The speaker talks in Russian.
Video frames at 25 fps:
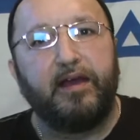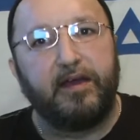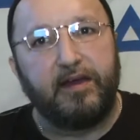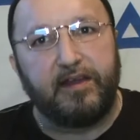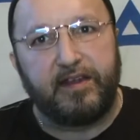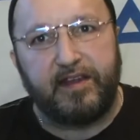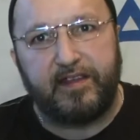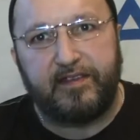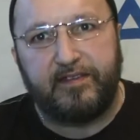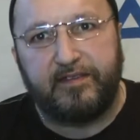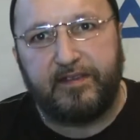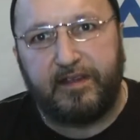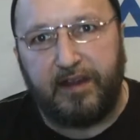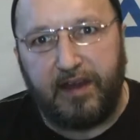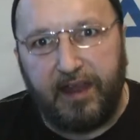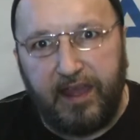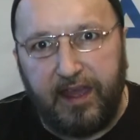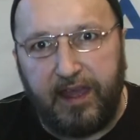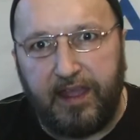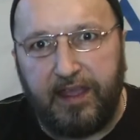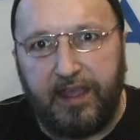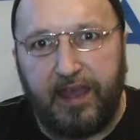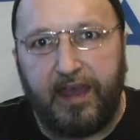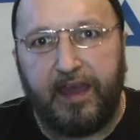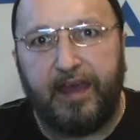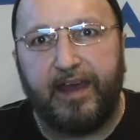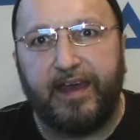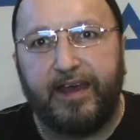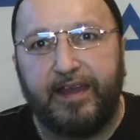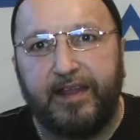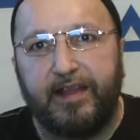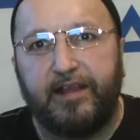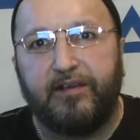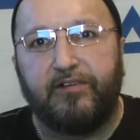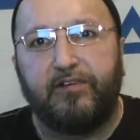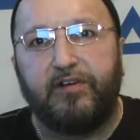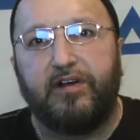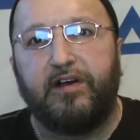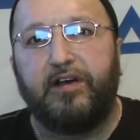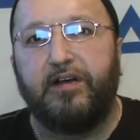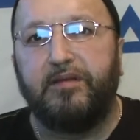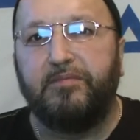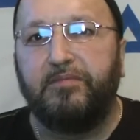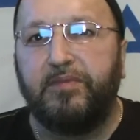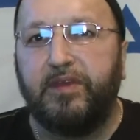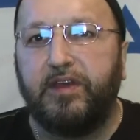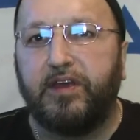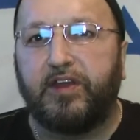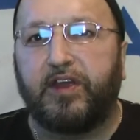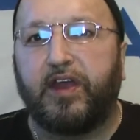растление этого
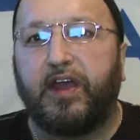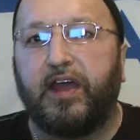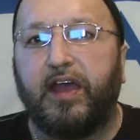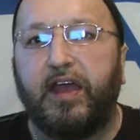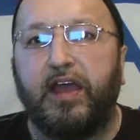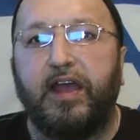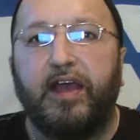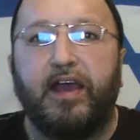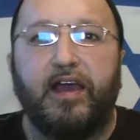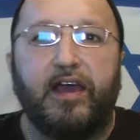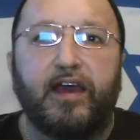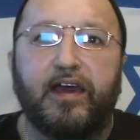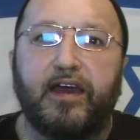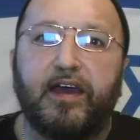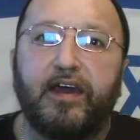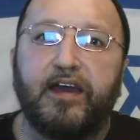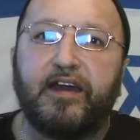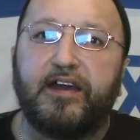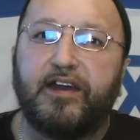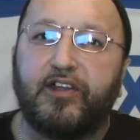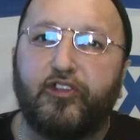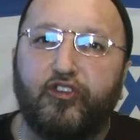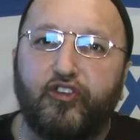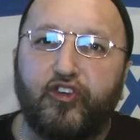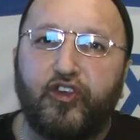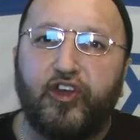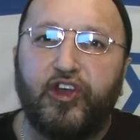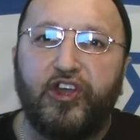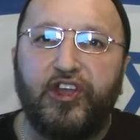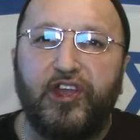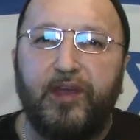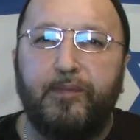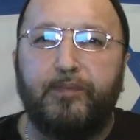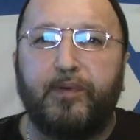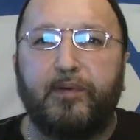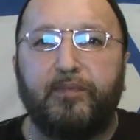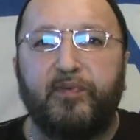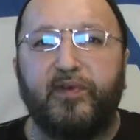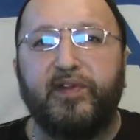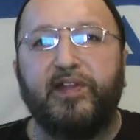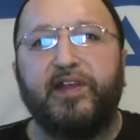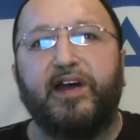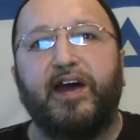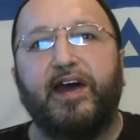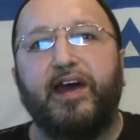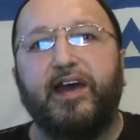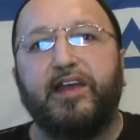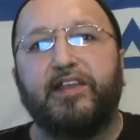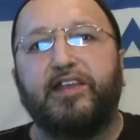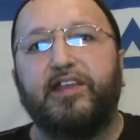мира, которое не
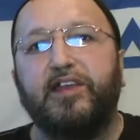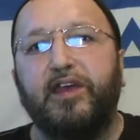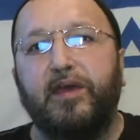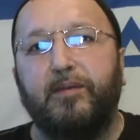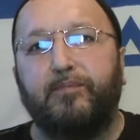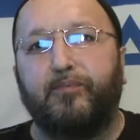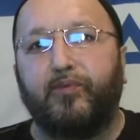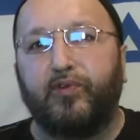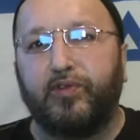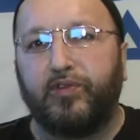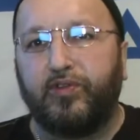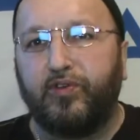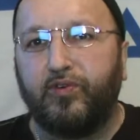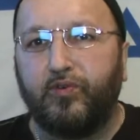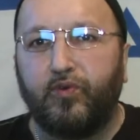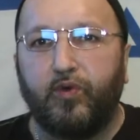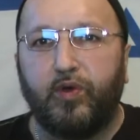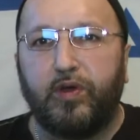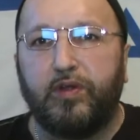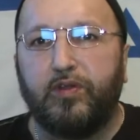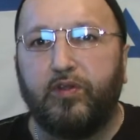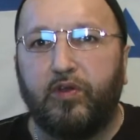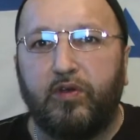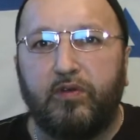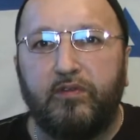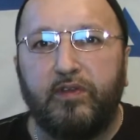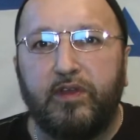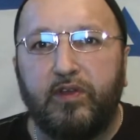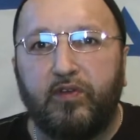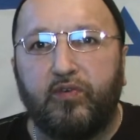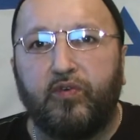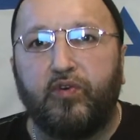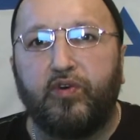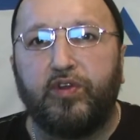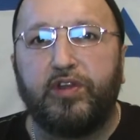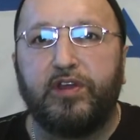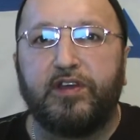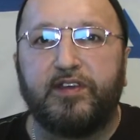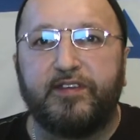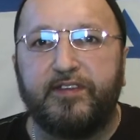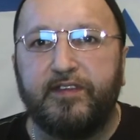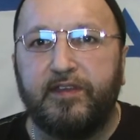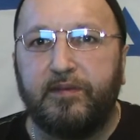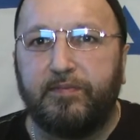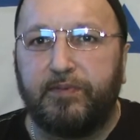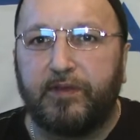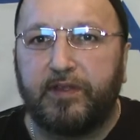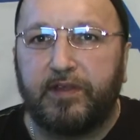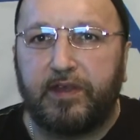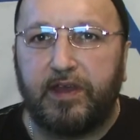попадает ни под уголовный кодекс,
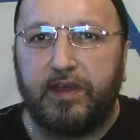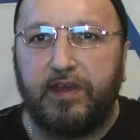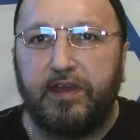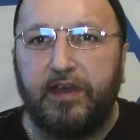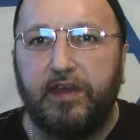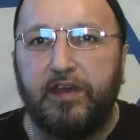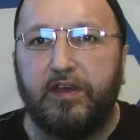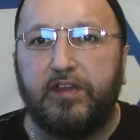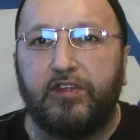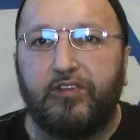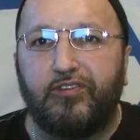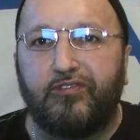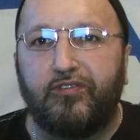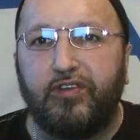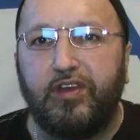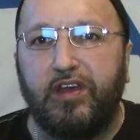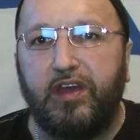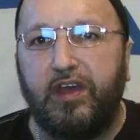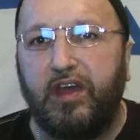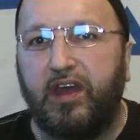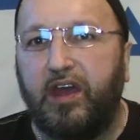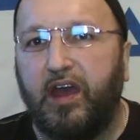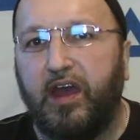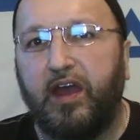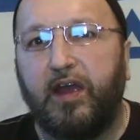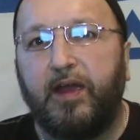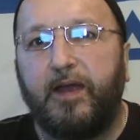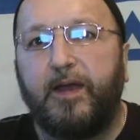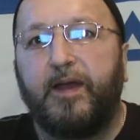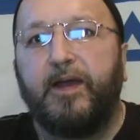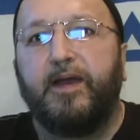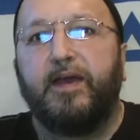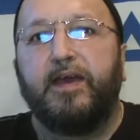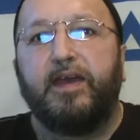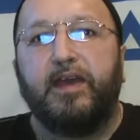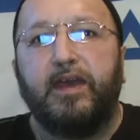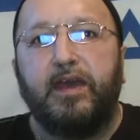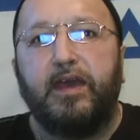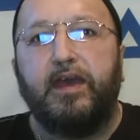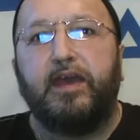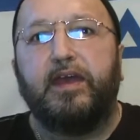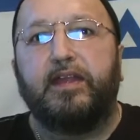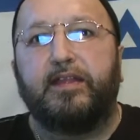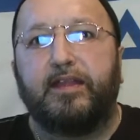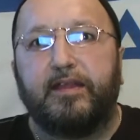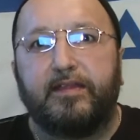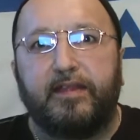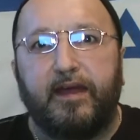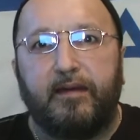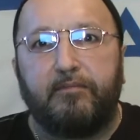ни под какие другие.
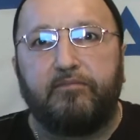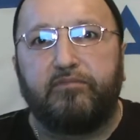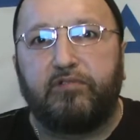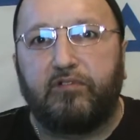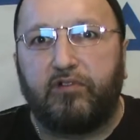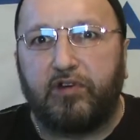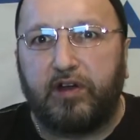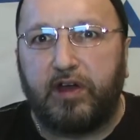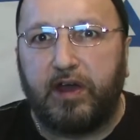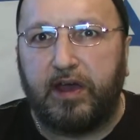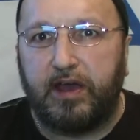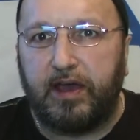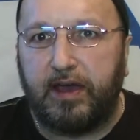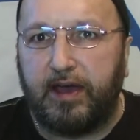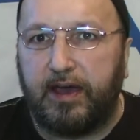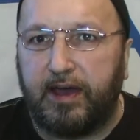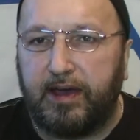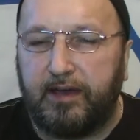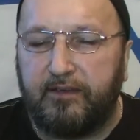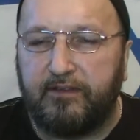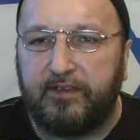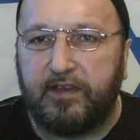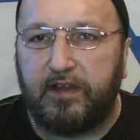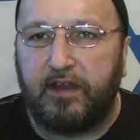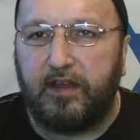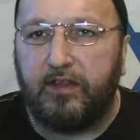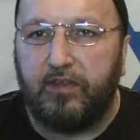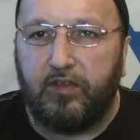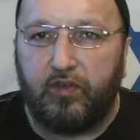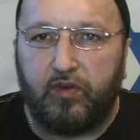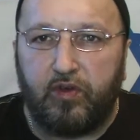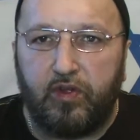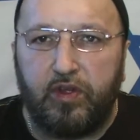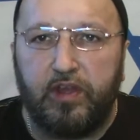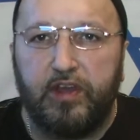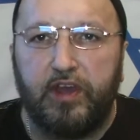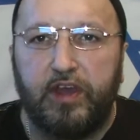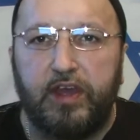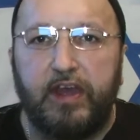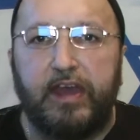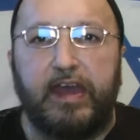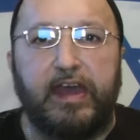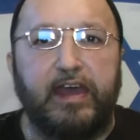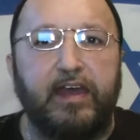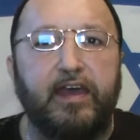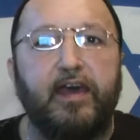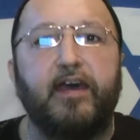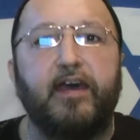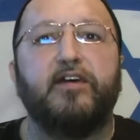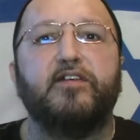И тогда Бог взглянул и
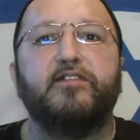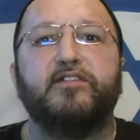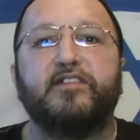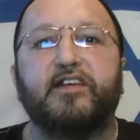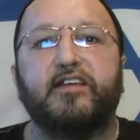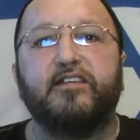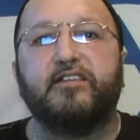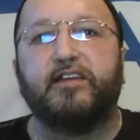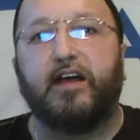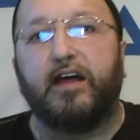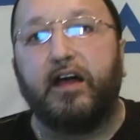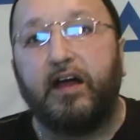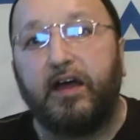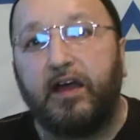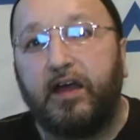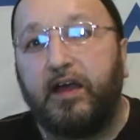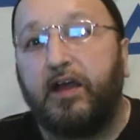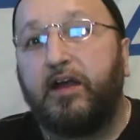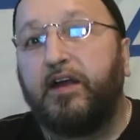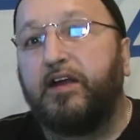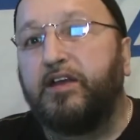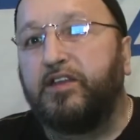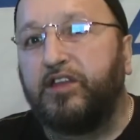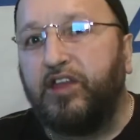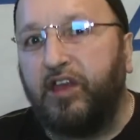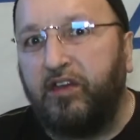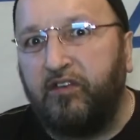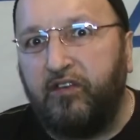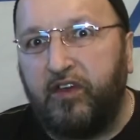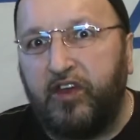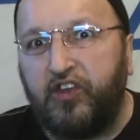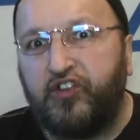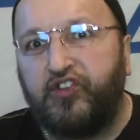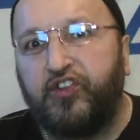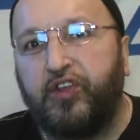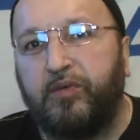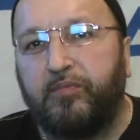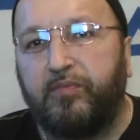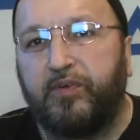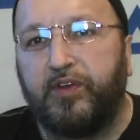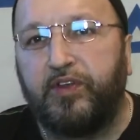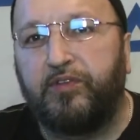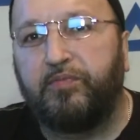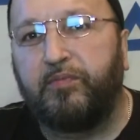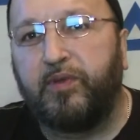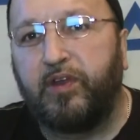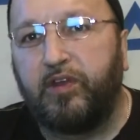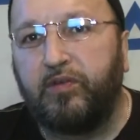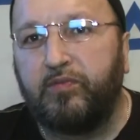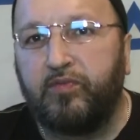сказал, не вечно
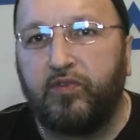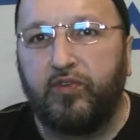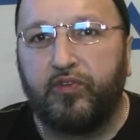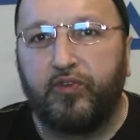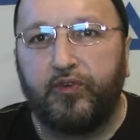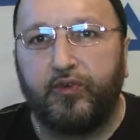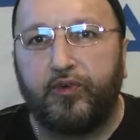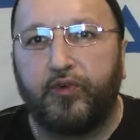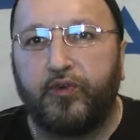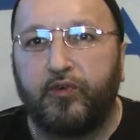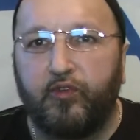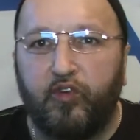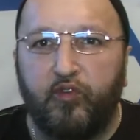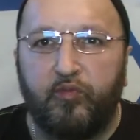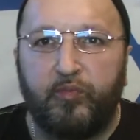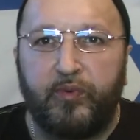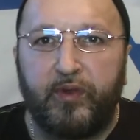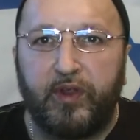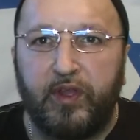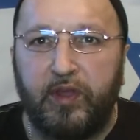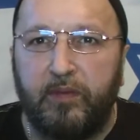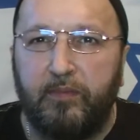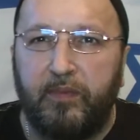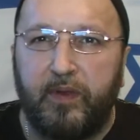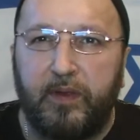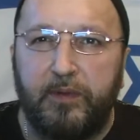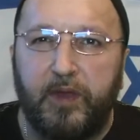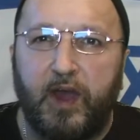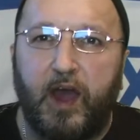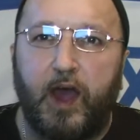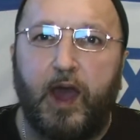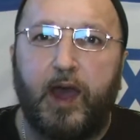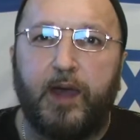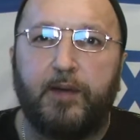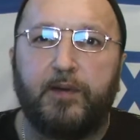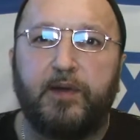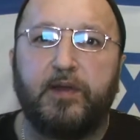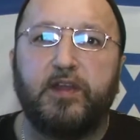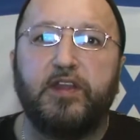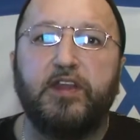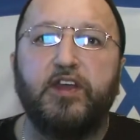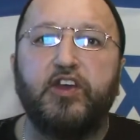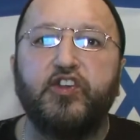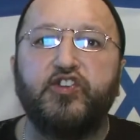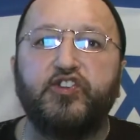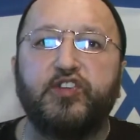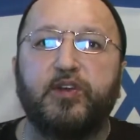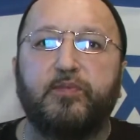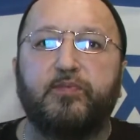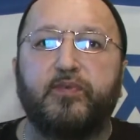быть моему духу вы пренебрегаемой.
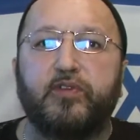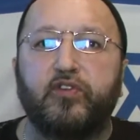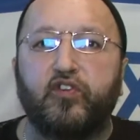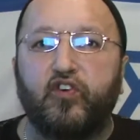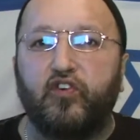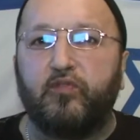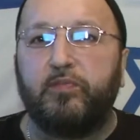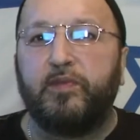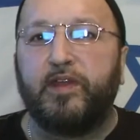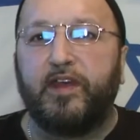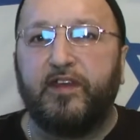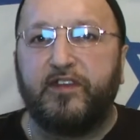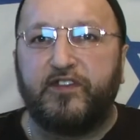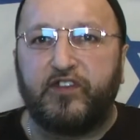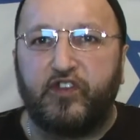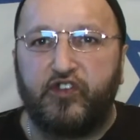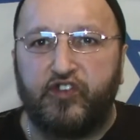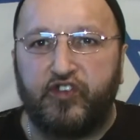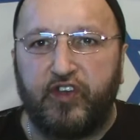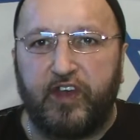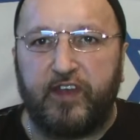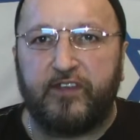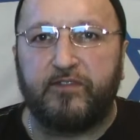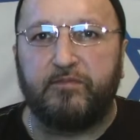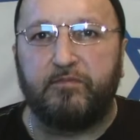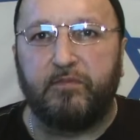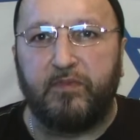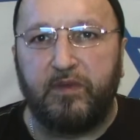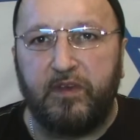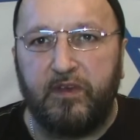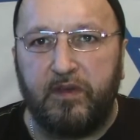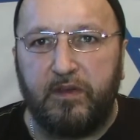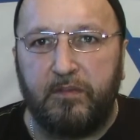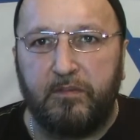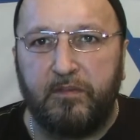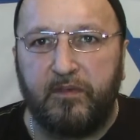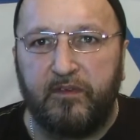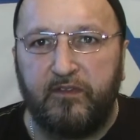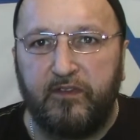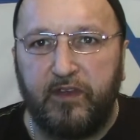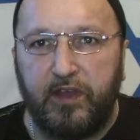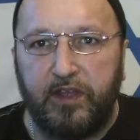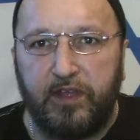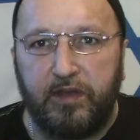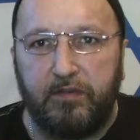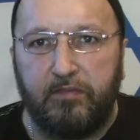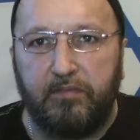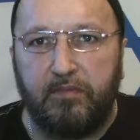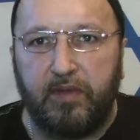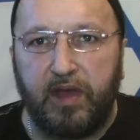Нечто подобное сейчас мы, мы
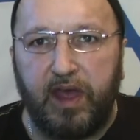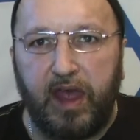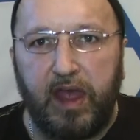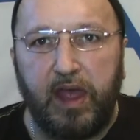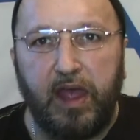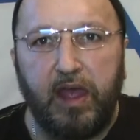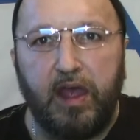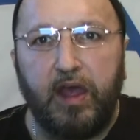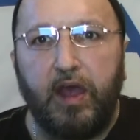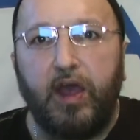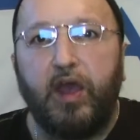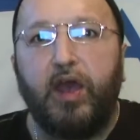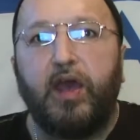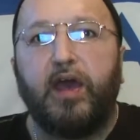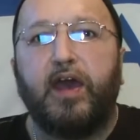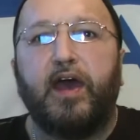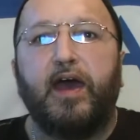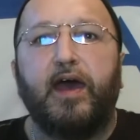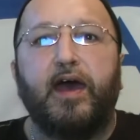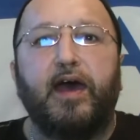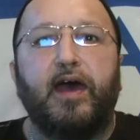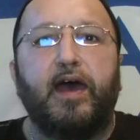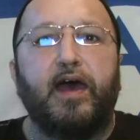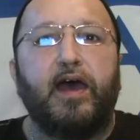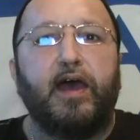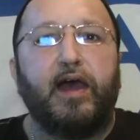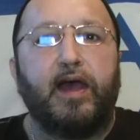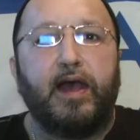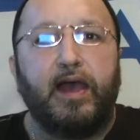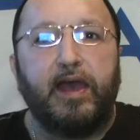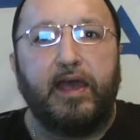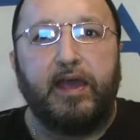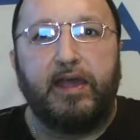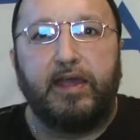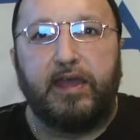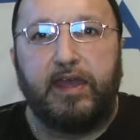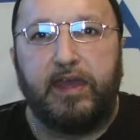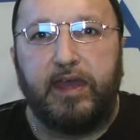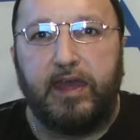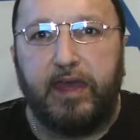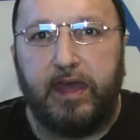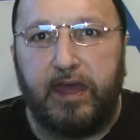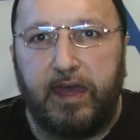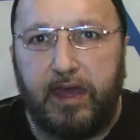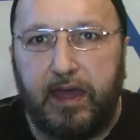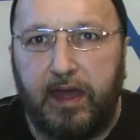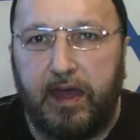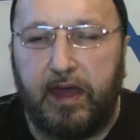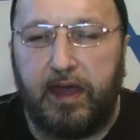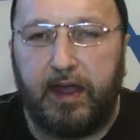видим мы, э,
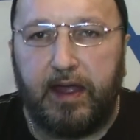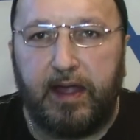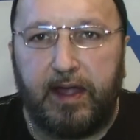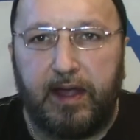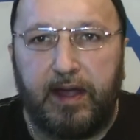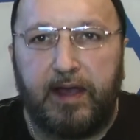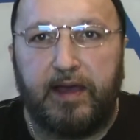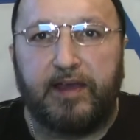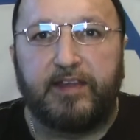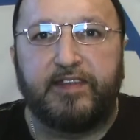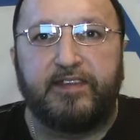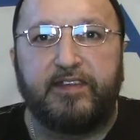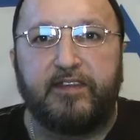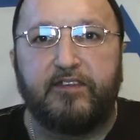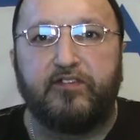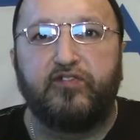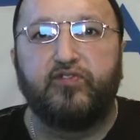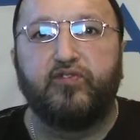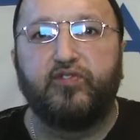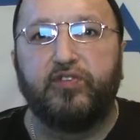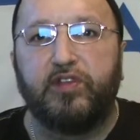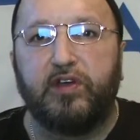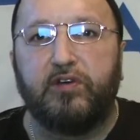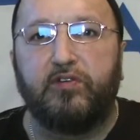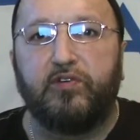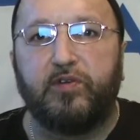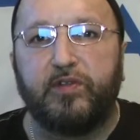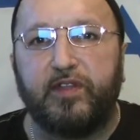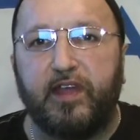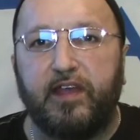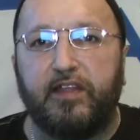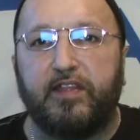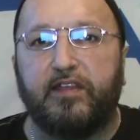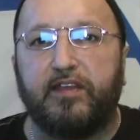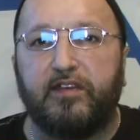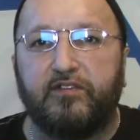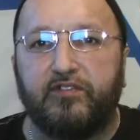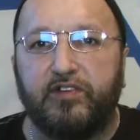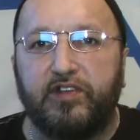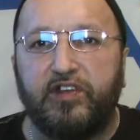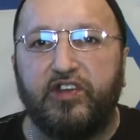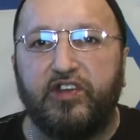и э, сосуда вот этого